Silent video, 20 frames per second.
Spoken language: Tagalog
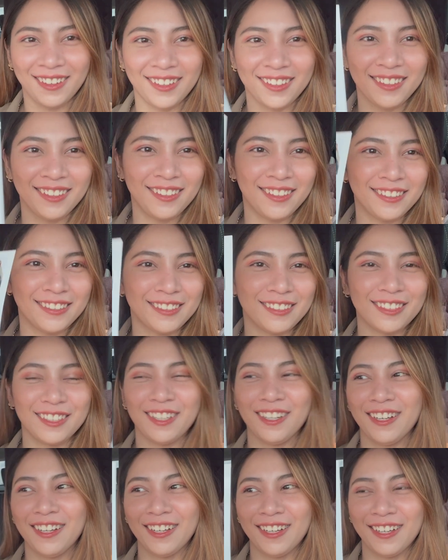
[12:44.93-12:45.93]
Ang
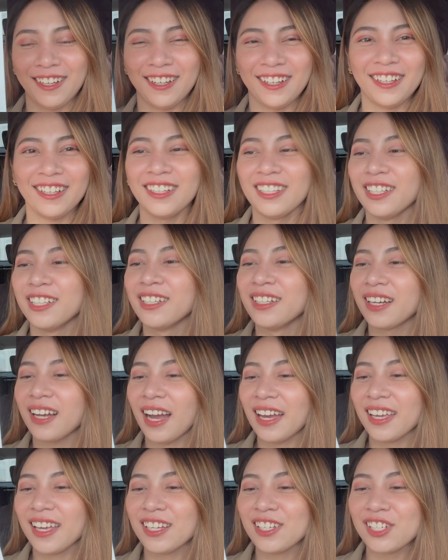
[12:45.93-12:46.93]
ganda.
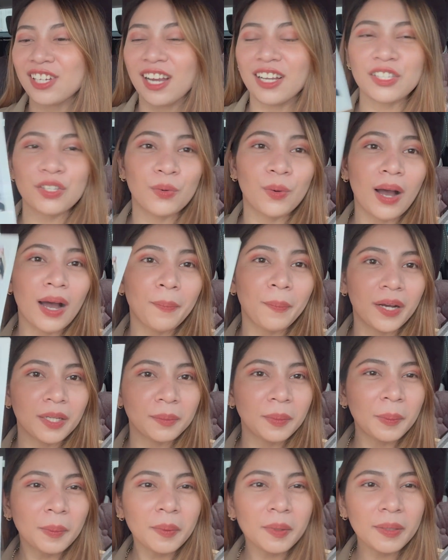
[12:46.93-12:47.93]
Ayan siya. So,
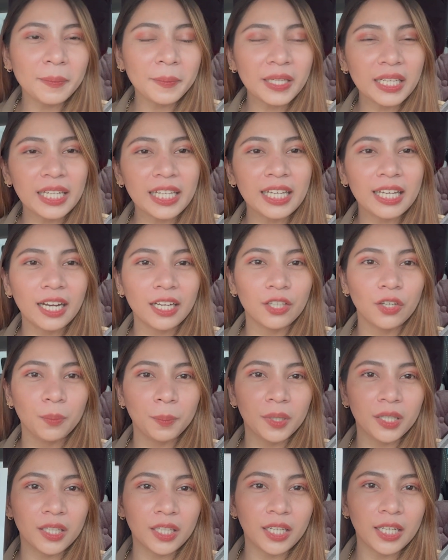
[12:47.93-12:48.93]
apat. Mamimili kayo.
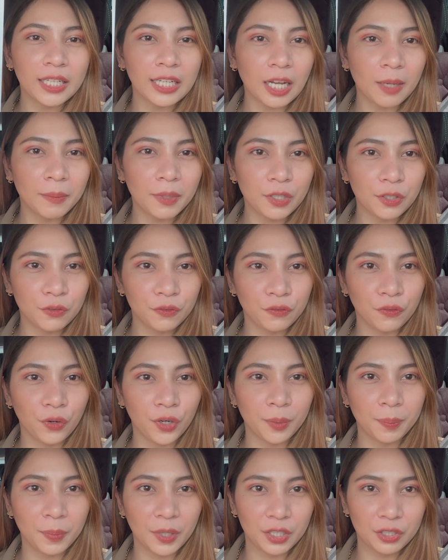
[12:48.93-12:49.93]
Pinili namin yung
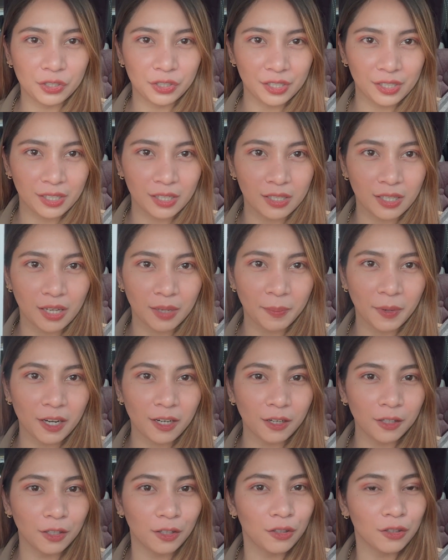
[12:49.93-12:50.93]
four pictures kasi
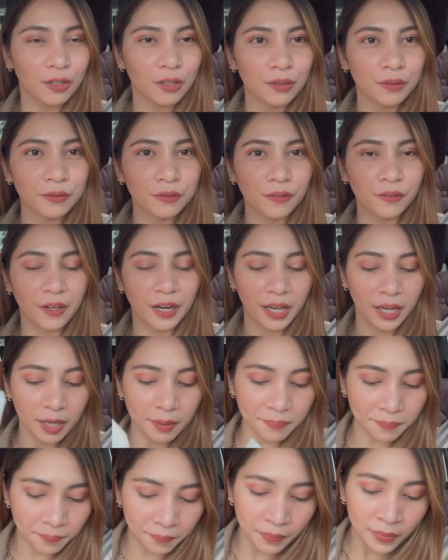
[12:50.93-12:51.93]
para cute yung
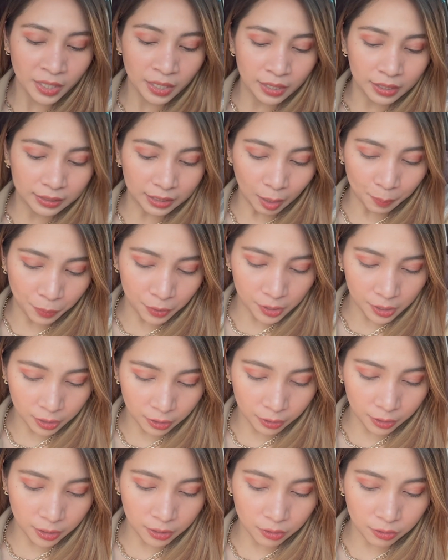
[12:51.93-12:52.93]
frame. Tapos,
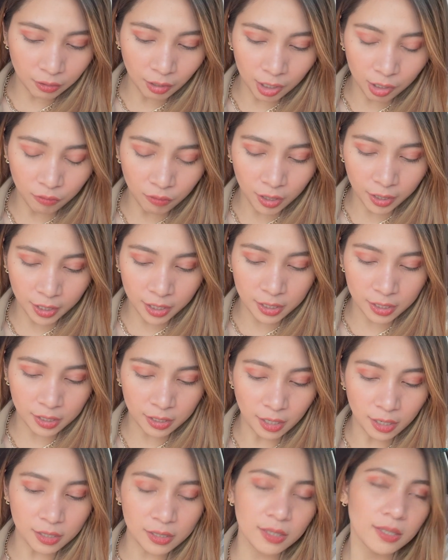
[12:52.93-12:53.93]
ito rin yung dalawang
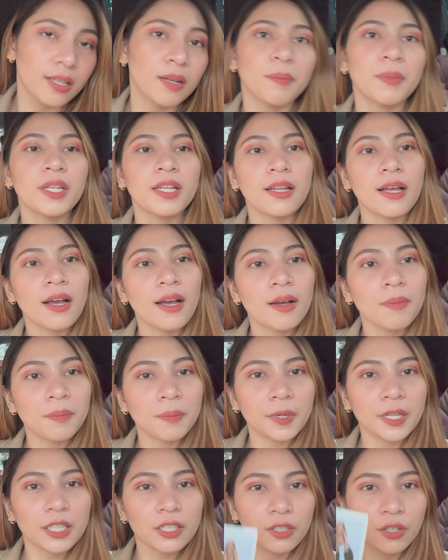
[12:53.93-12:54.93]
instax na
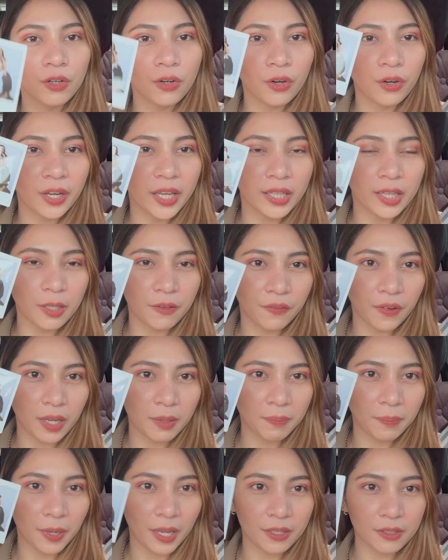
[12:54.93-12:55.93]
pina-print ko.
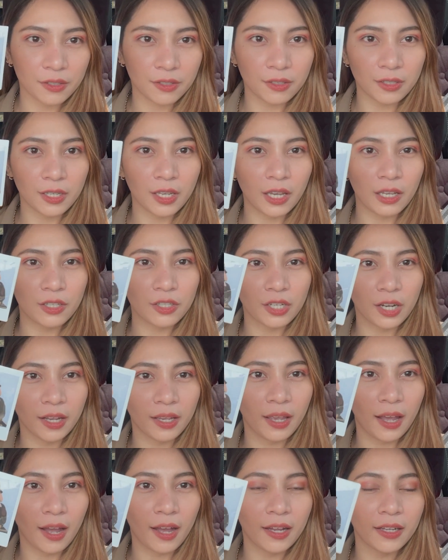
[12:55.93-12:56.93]
85 pesos each.
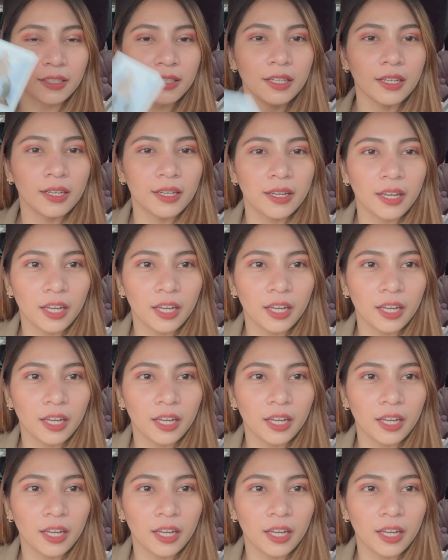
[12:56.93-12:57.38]
Ayan.